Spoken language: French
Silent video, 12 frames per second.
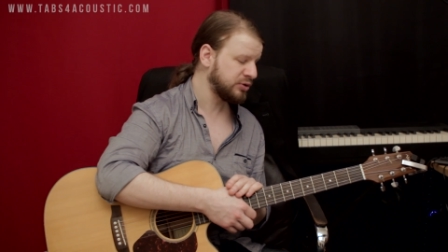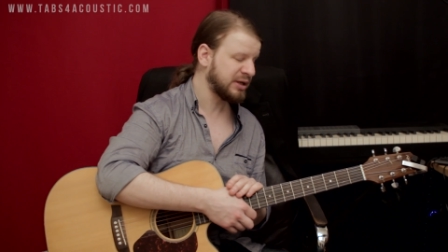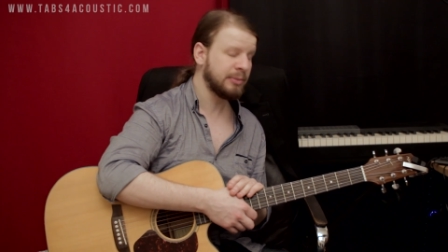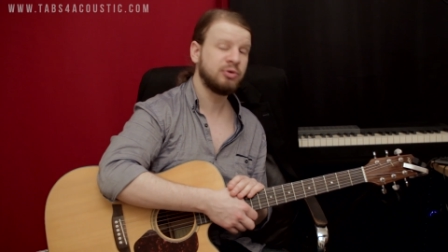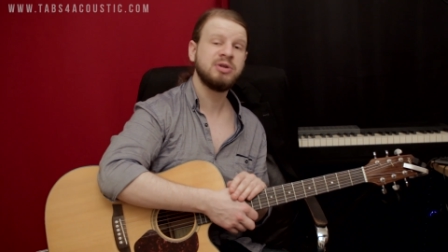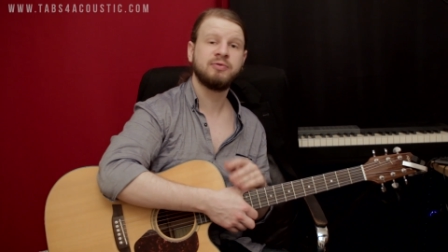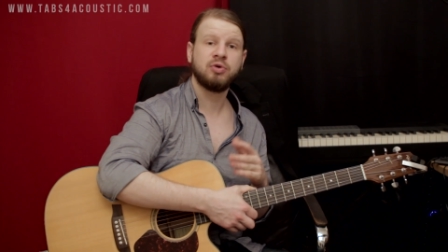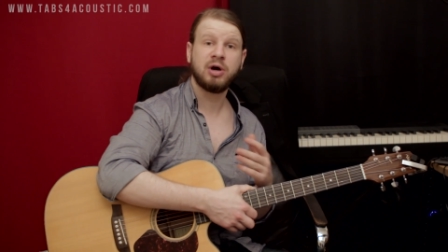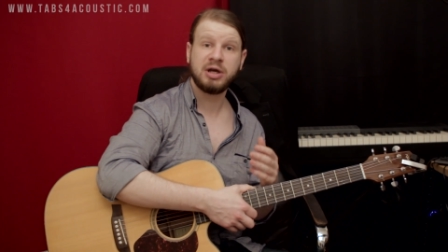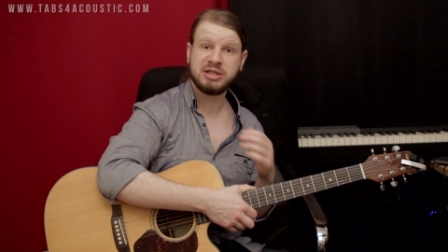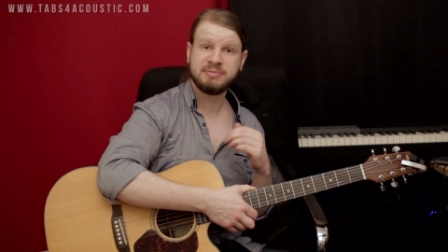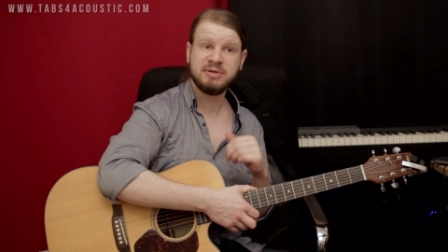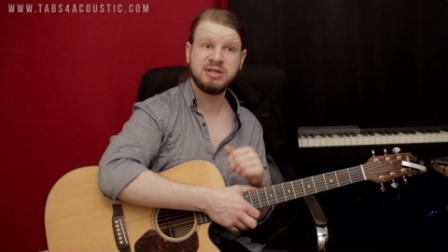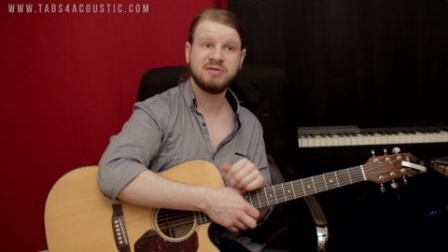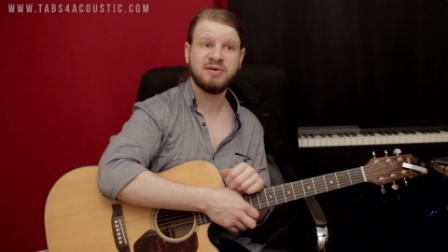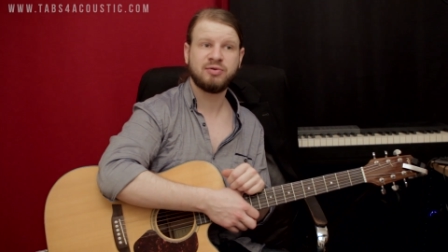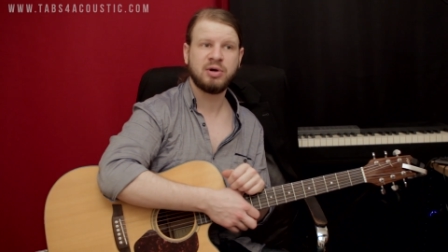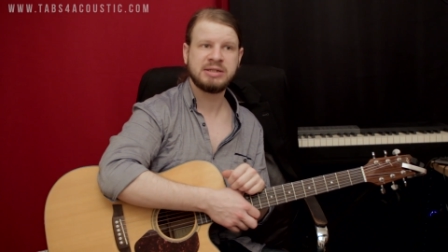notamment au niveau rythmique, il
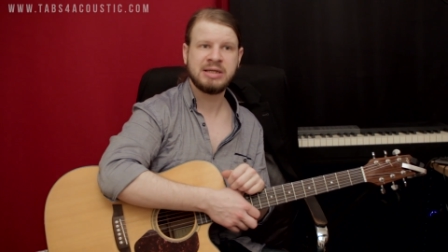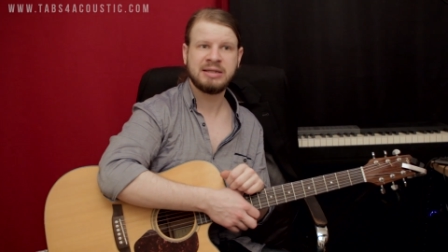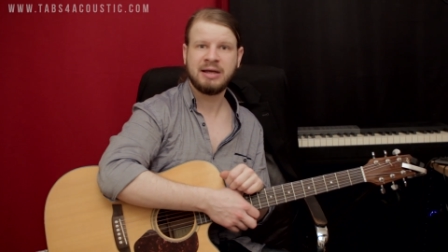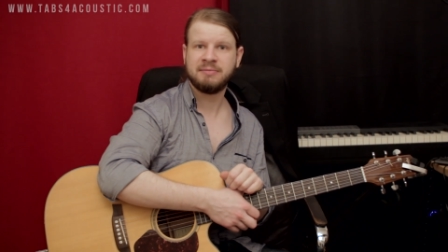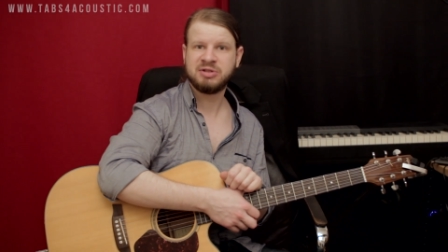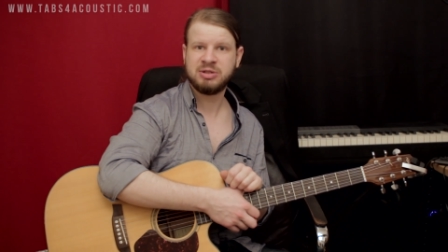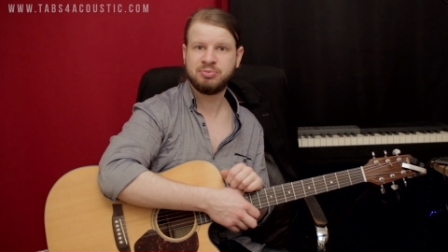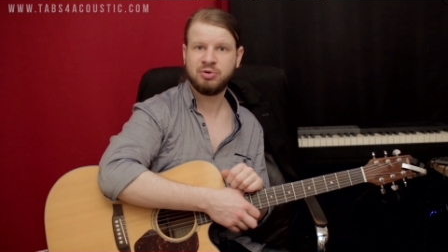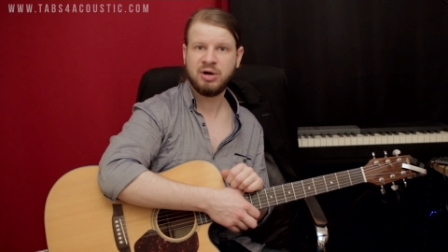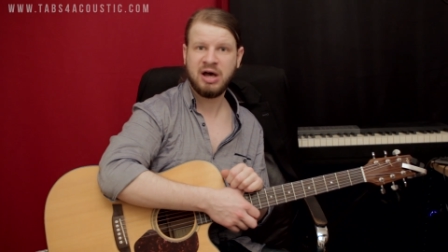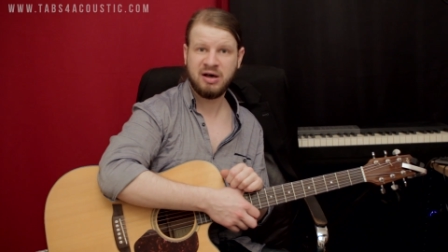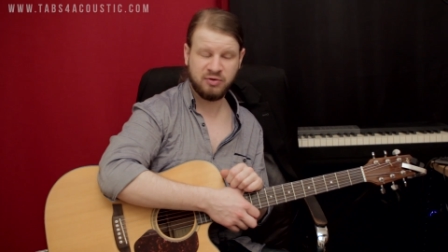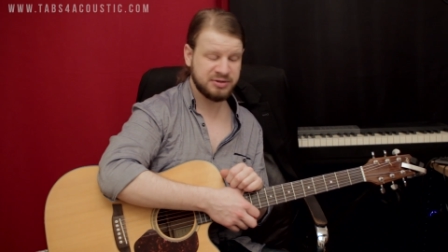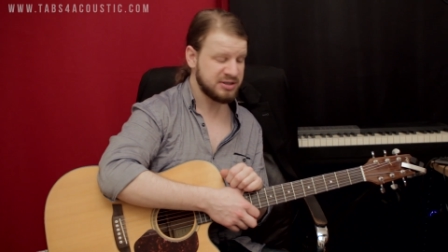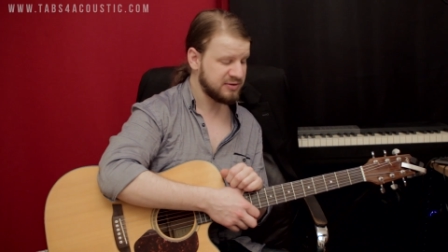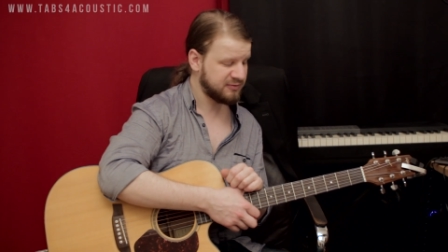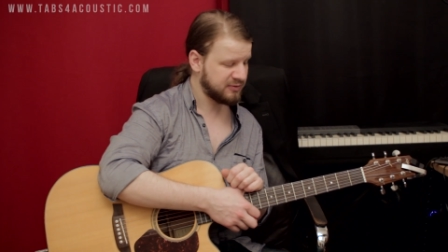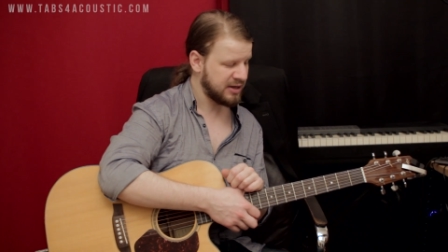va falloir essayer d'être un petit peu
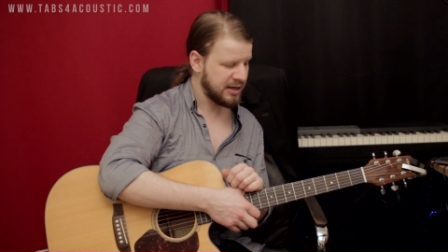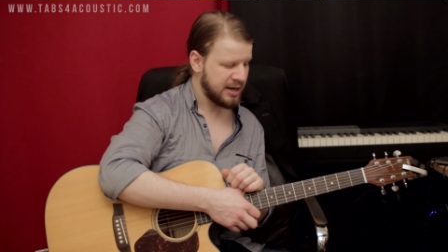inventif,